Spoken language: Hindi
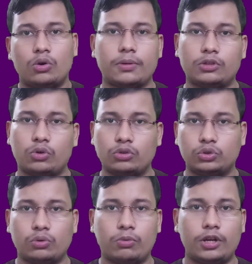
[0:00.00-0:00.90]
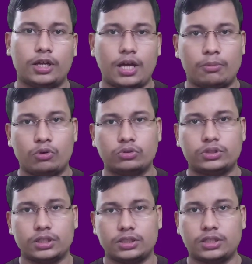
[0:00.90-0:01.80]
उसके बाद वो जो बोलेंगे आपको
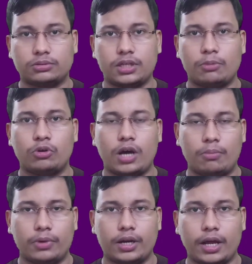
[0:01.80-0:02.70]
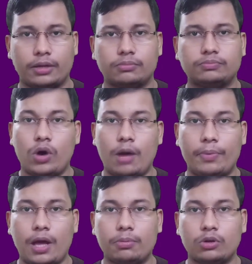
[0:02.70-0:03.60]
उसी के हिसाब से आपको काम करना है वहाँ
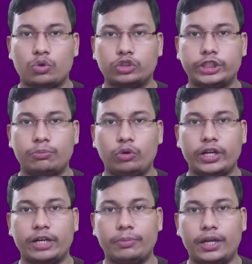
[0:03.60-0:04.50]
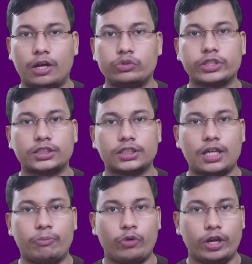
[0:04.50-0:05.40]
पे आपको क्वेश्चन बुकलेट मिलेगा उसके
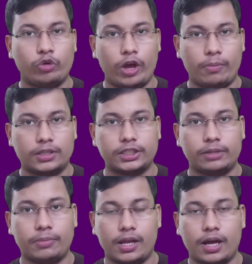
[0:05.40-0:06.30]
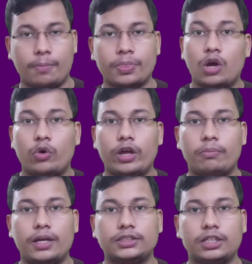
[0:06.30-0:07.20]
साथ आपको एक ओ सेट मिलेगा
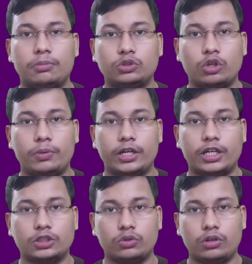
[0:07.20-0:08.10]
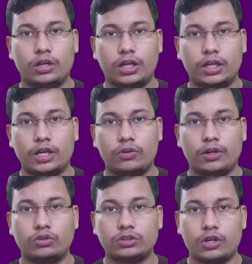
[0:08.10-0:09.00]
ओ सेट में जो भी डिटेल्स उन्होंने लिखे
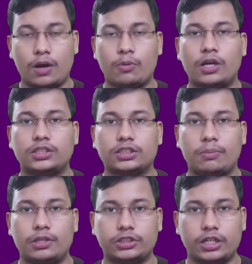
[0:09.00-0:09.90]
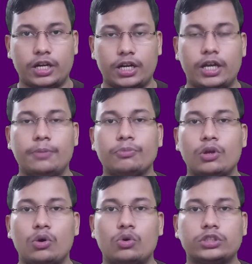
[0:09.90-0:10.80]
होंगे उसको आपको अच्छे से मैंशन करना है
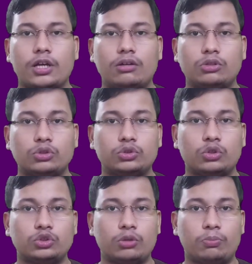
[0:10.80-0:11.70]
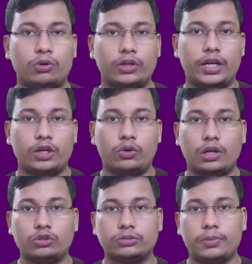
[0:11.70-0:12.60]
उसके बाद दोस्तों जो बुकलेट
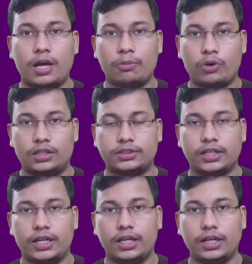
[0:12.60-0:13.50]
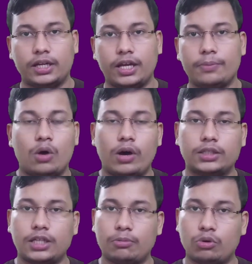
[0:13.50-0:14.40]
होगा उसमें आपको आंसर नहीं लिखना है
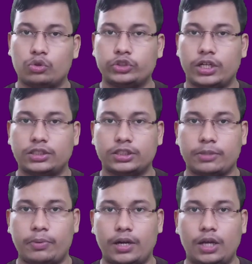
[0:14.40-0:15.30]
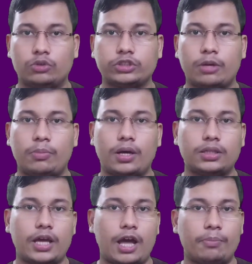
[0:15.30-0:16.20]
वहाँ से आपको क्वेश्चन अच्छे से पढ़ना है उसके
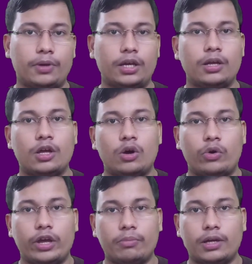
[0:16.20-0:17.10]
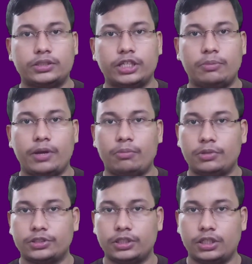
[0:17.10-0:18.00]
बाद यहाँ पे ओ एम आर सीट में ए
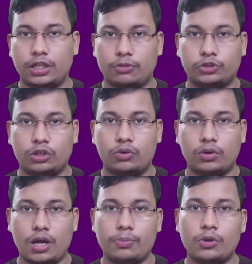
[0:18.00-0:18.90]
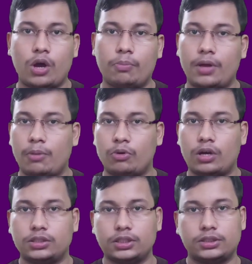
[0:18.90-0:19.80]
बी सी डी ऑप्शन होगा वहाँ पे आपको
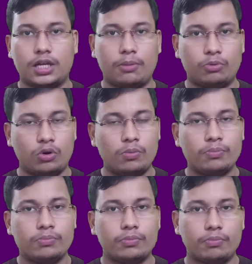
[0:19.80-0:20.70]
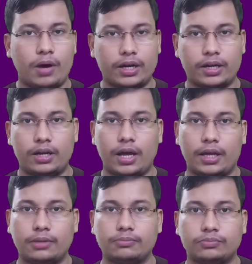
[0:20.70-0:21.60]
अच्छे से आपको मार्क करना
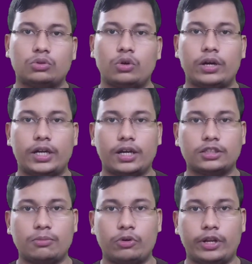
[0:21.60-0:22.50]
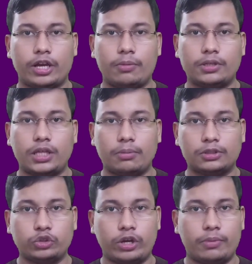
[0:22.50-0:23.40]
है दो घंटे खत्म होने के बाद
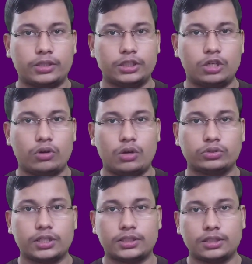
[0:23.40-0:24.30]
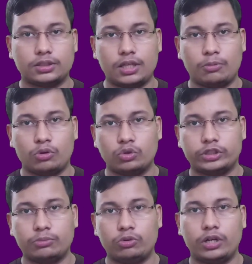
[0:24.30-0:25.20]
आपका जो एम आर सीट होगा उसके साथ साथ आपको
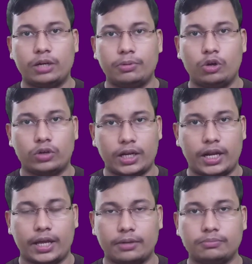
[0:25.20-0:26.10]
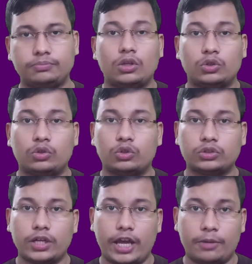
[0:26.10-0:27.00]
क्वेश्चन बुकलेट भी लौटाना है तो
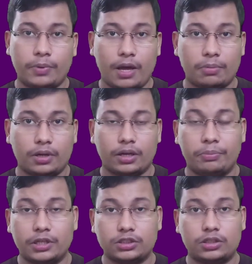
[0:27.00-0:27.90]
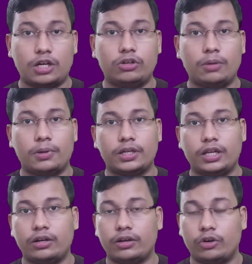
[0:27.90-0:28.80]
दोस्तों यहीं पे आपको एक मेजर डाउट आपका
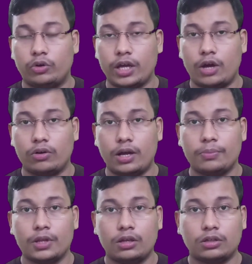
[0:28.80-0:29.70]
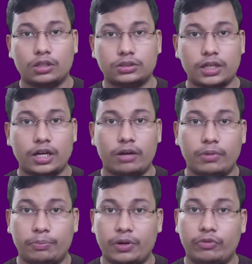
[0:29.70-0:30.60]
क्लियर हो गया होगा कि सर
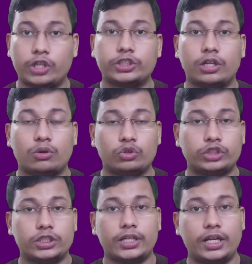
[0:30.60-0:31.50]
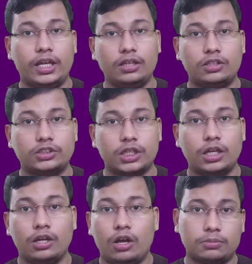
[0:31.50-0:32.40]
हमें प्रीवियस ईयर क्वेश्चन का लिंक
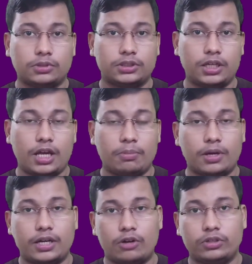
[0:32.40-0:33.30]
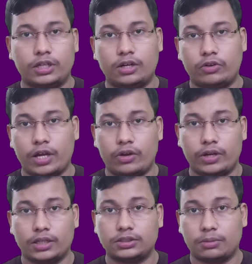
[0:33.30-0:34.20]
दीजिए जब इसलिए आपका डाउट क्लियर हो गया
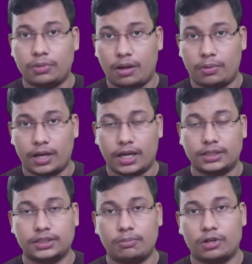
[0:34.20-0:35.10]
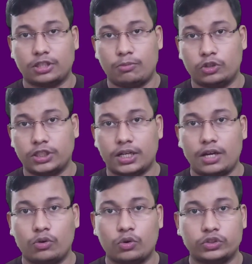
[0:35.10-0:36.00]
होगा कि जब आपका एग्जाम खत्म हो जाएगा वो